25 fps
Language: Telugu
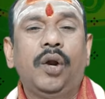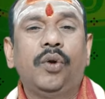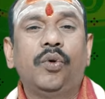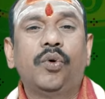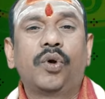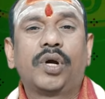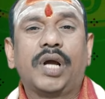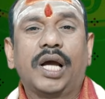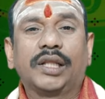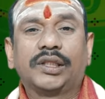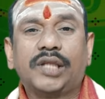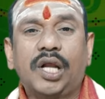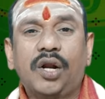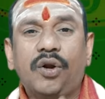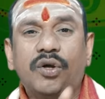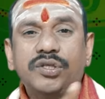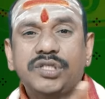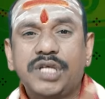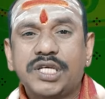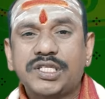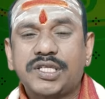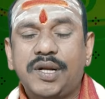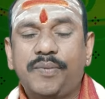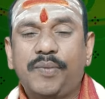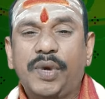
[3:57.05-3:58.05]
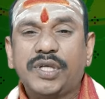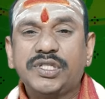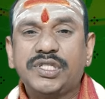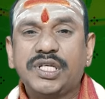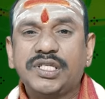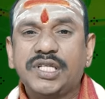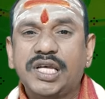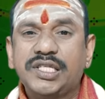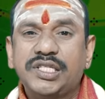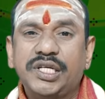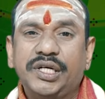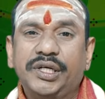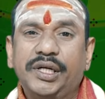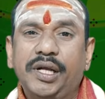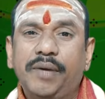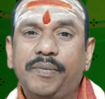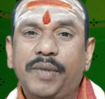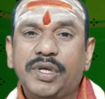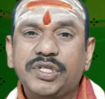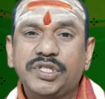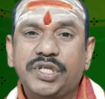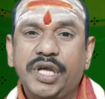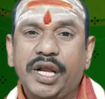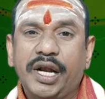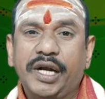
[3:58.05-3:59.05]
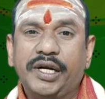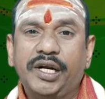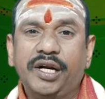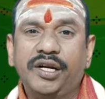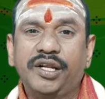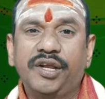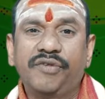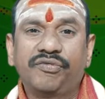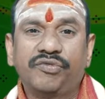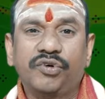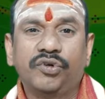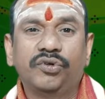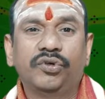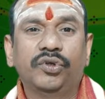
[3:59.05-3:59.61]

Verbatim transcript: నువ్వు గతంలో చేసిన మంచి చేసి ఉంటే మంచి రిటర్న్ గిఫ్ట్